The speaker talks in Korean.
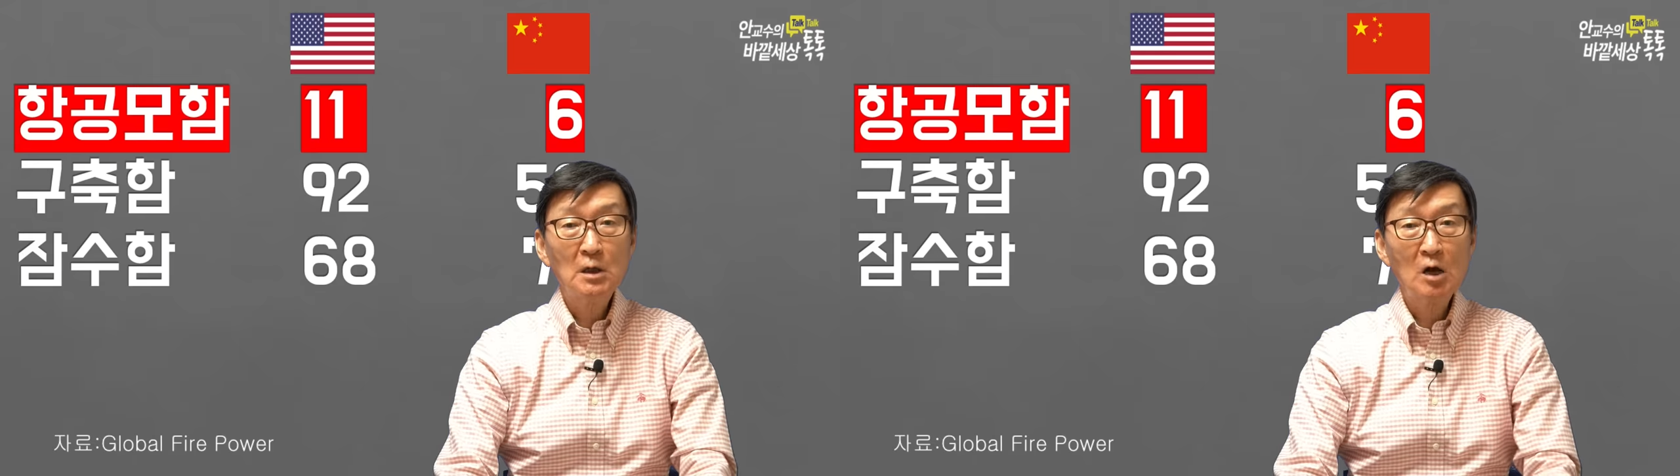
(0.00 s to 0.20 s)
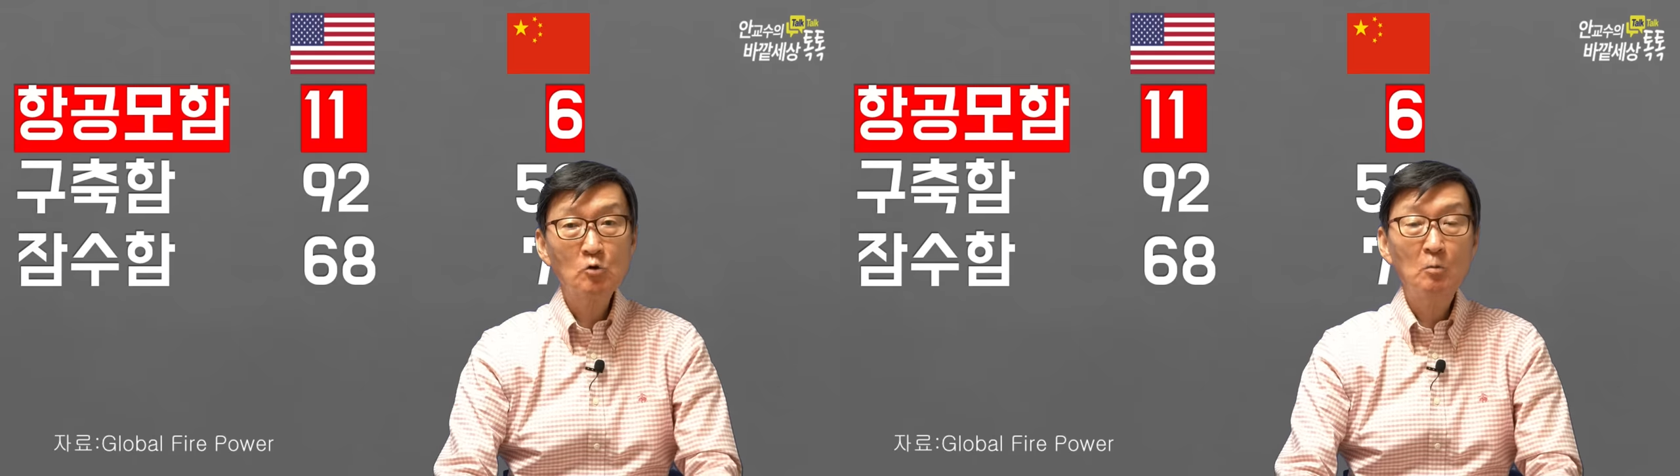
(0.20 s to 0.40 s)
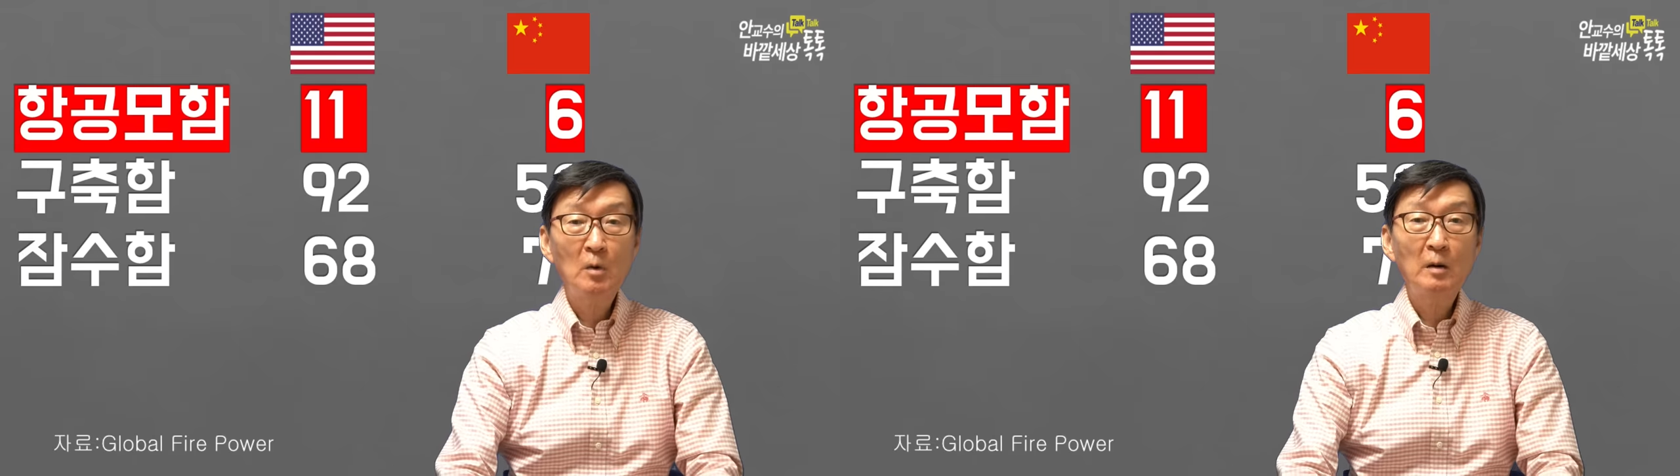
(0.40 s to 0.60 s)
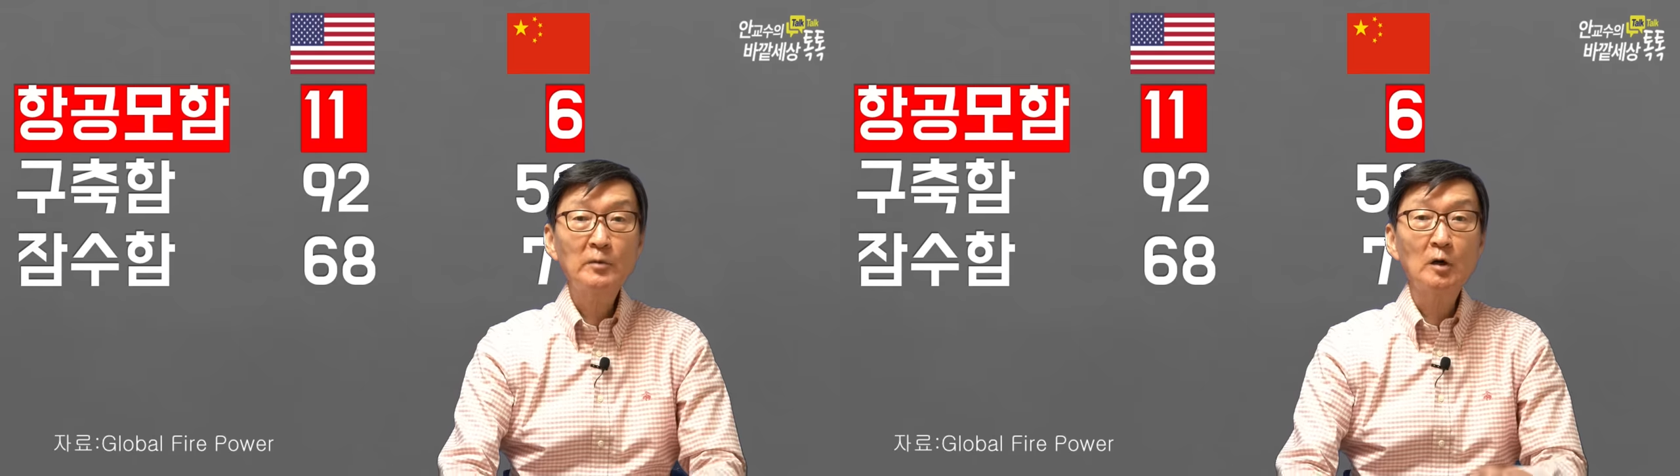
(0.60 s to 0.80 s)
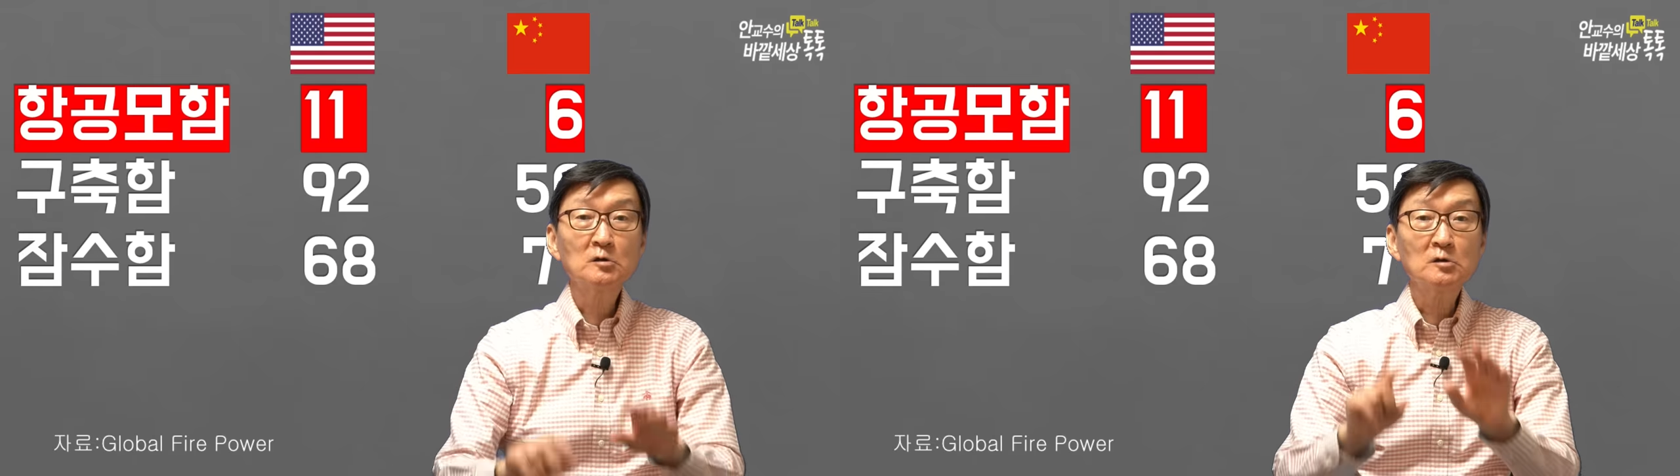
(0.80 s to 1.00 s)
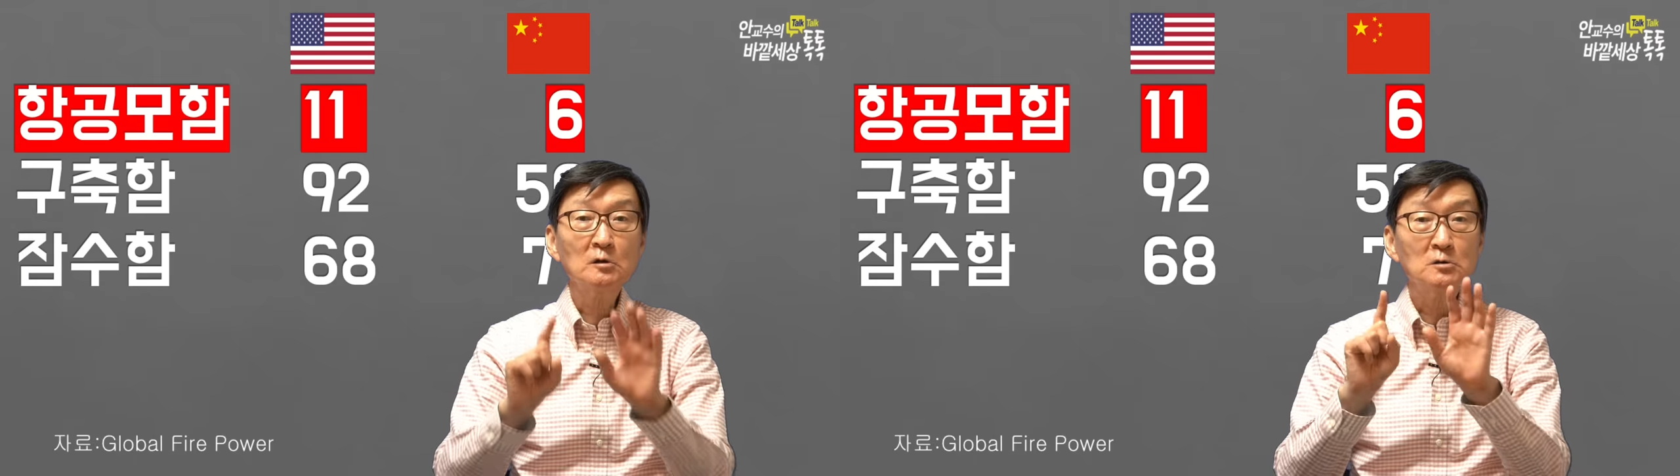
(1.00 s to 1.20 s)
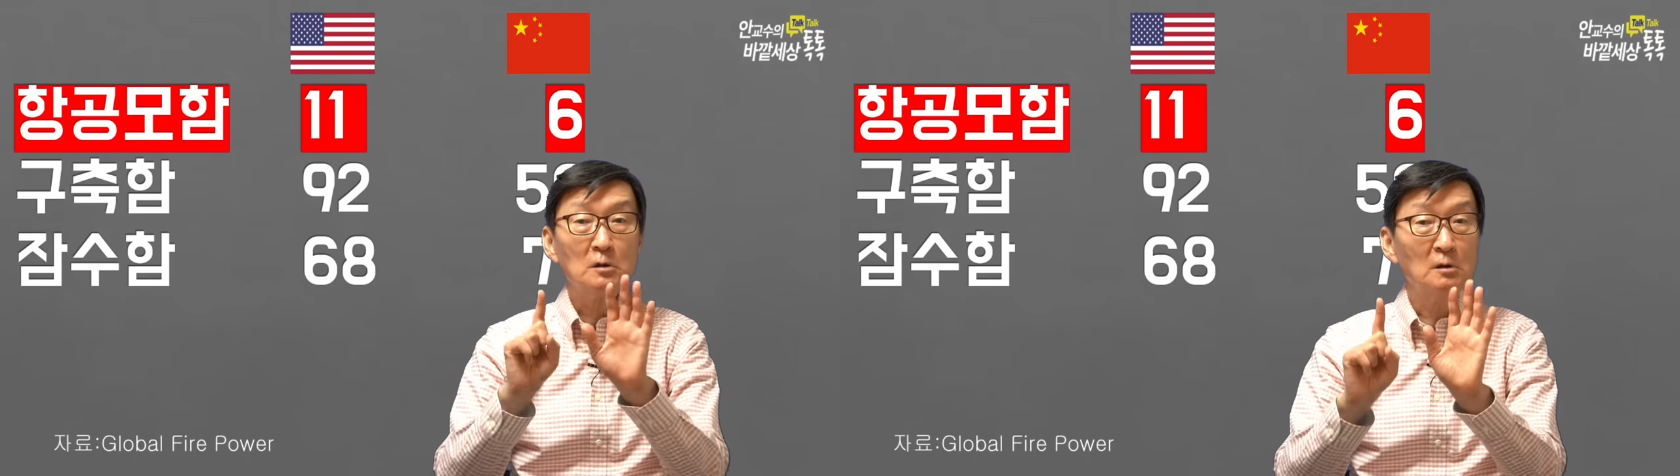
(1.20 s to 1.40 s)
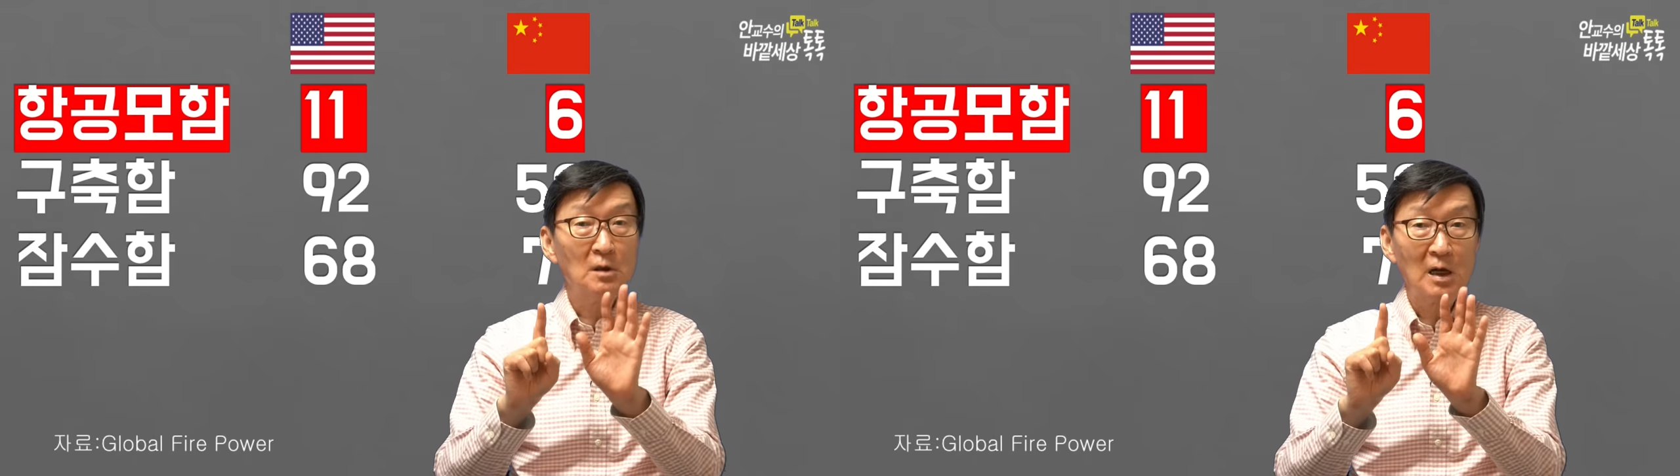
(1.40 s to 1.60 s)
항공모함
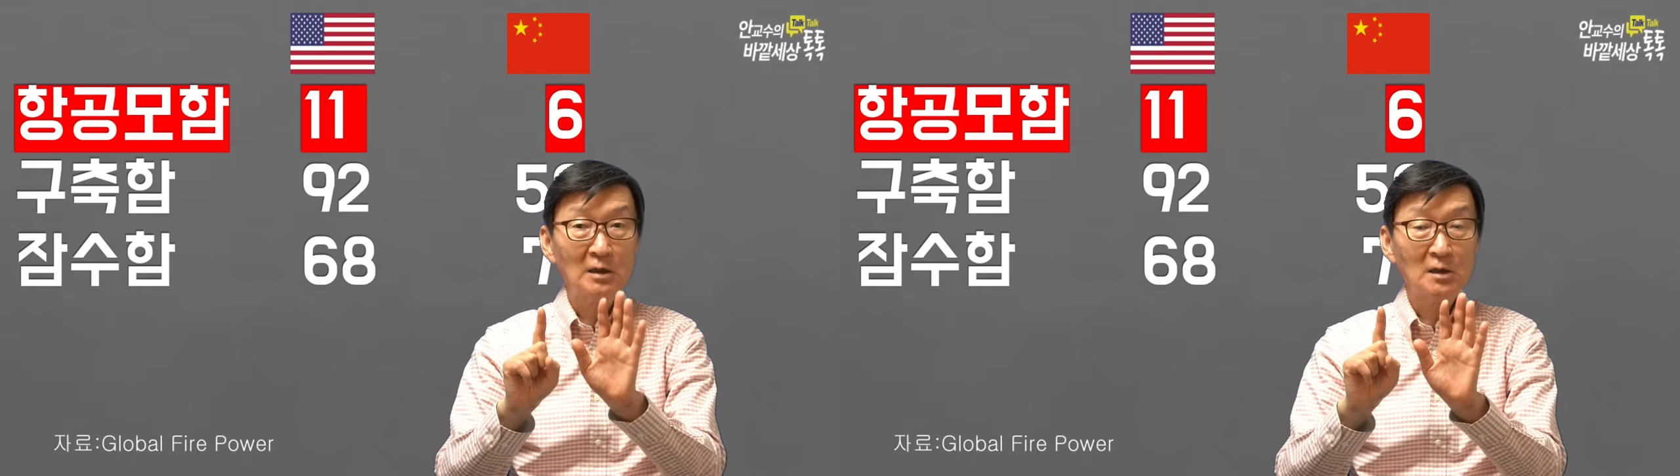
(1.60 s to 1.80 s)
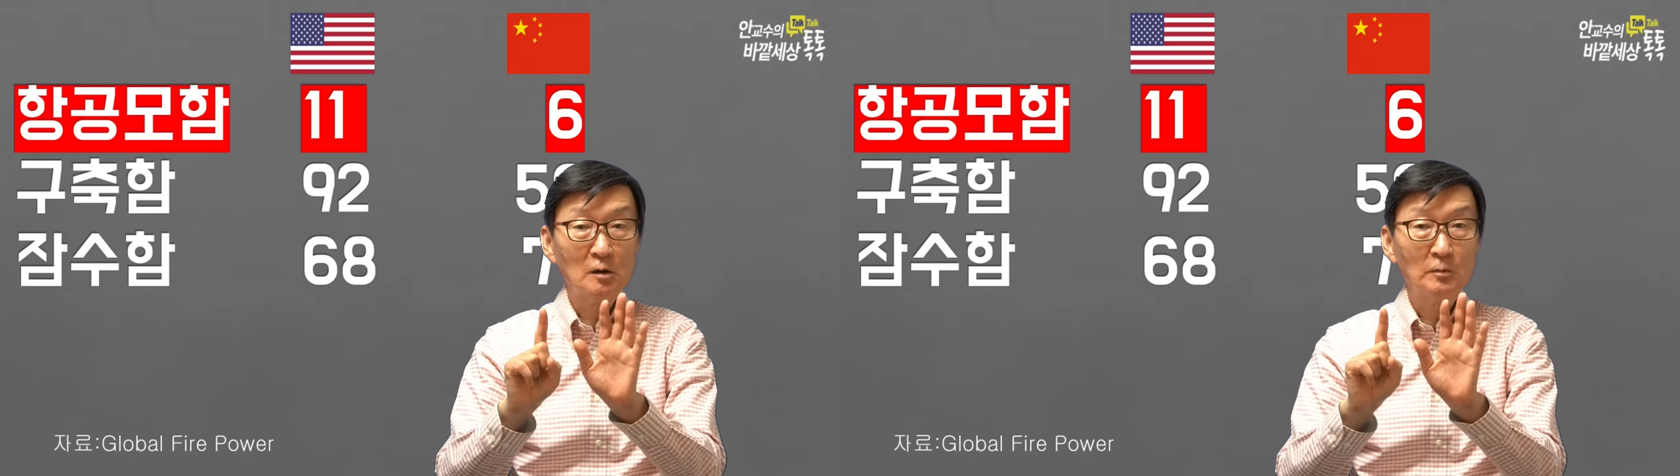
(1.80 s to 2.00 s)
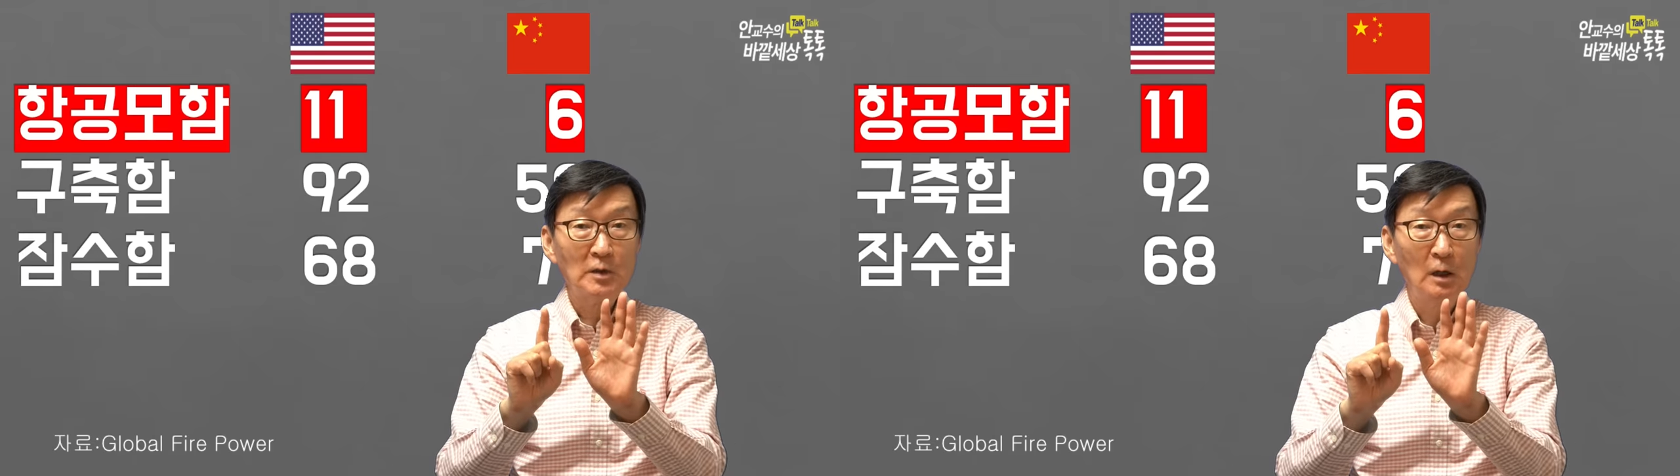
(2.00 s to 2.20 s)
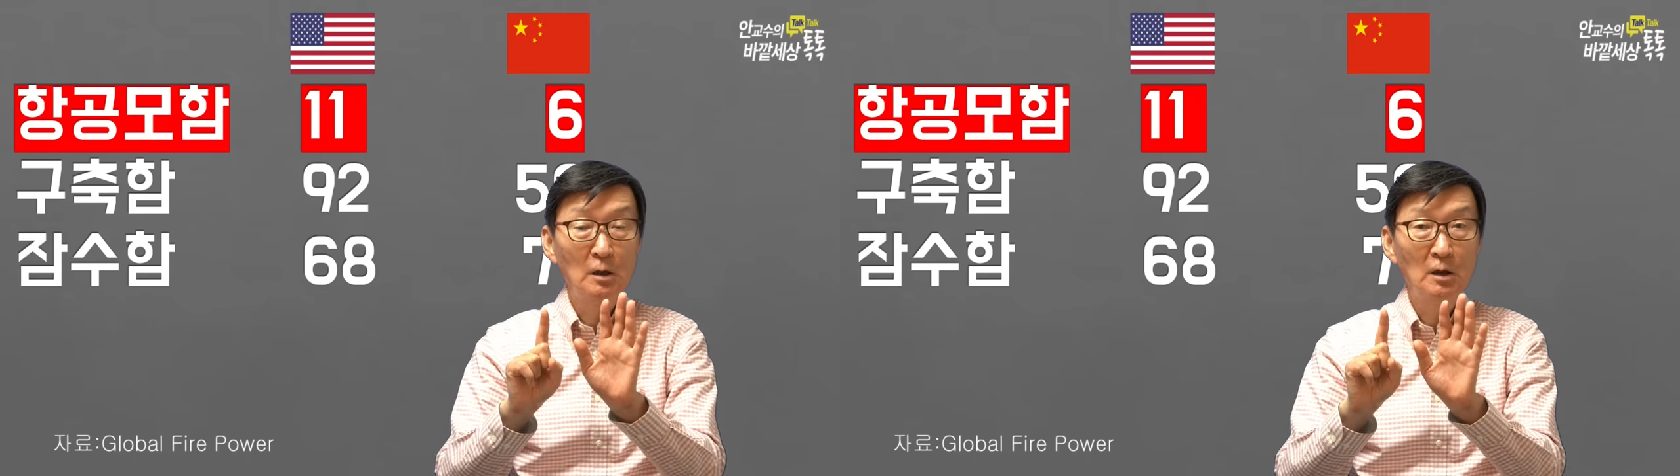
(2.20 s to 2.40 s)
6척을 갖겠다 그럽니다.